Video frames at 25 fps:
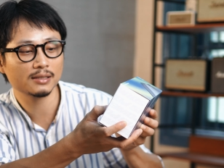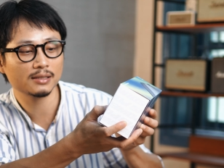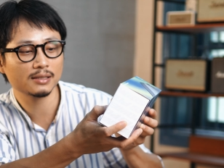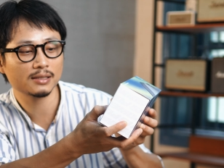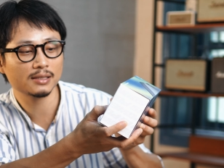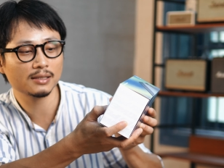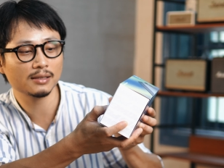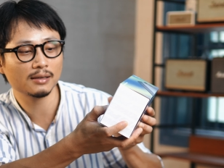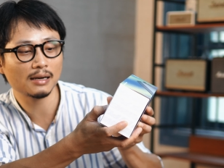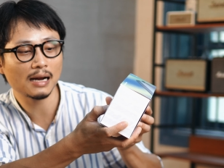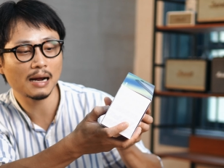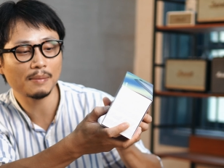
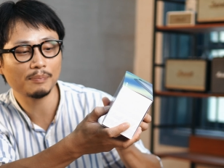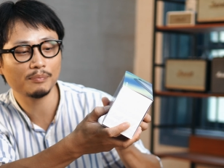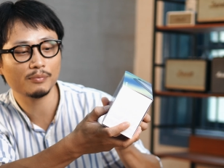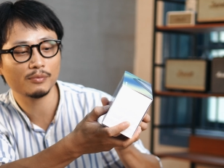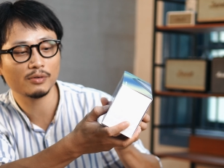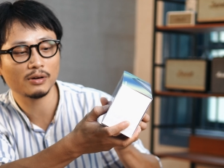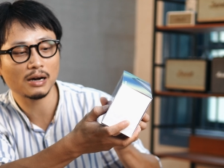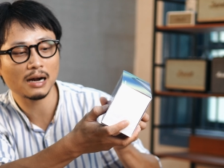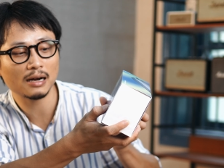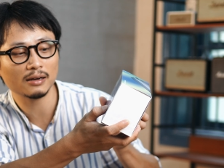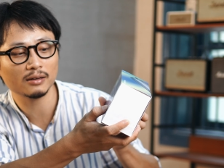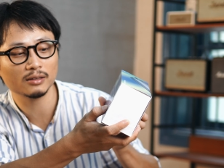
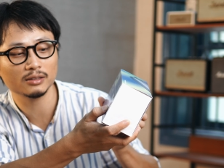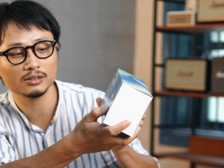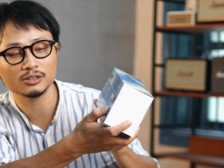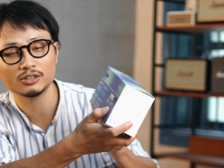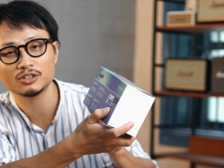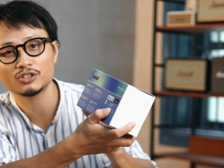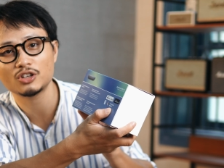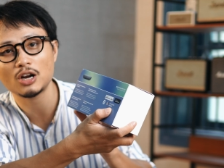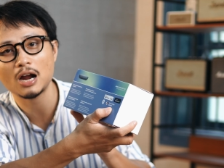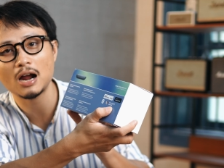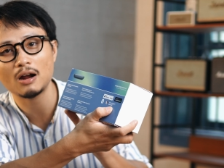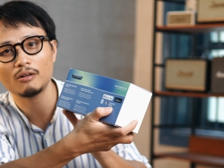Snapdragon
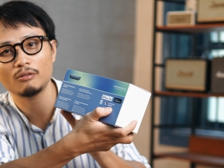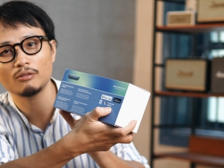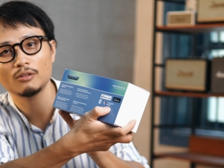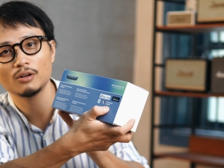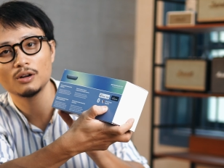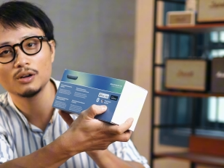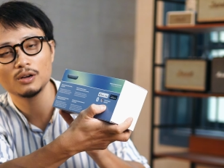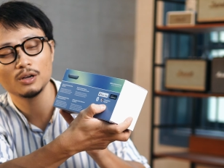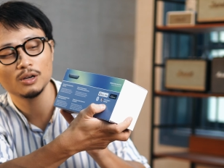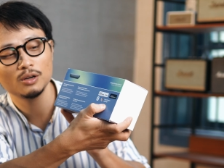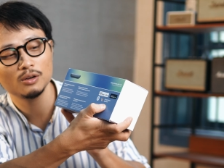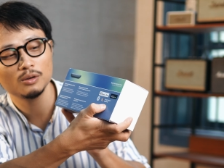Sound
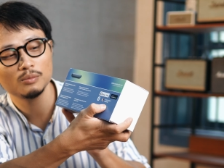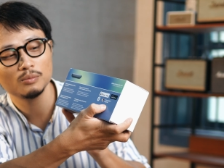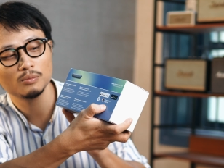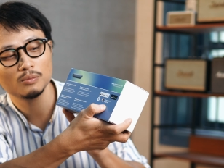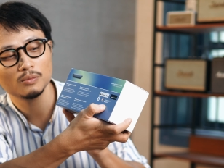ừ.